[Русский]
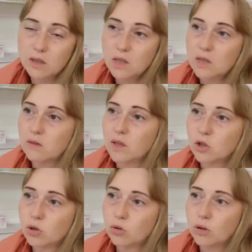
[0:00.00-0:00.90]

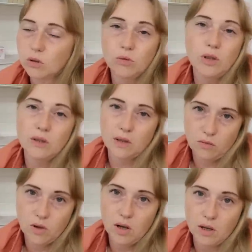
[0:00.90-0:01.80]
Единственное, что это куриное
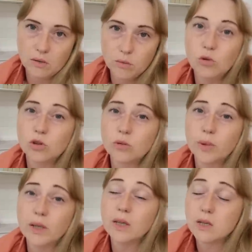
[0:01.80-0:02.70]
филе может
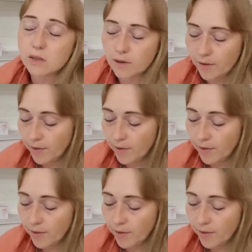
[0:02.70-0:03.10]
поесть.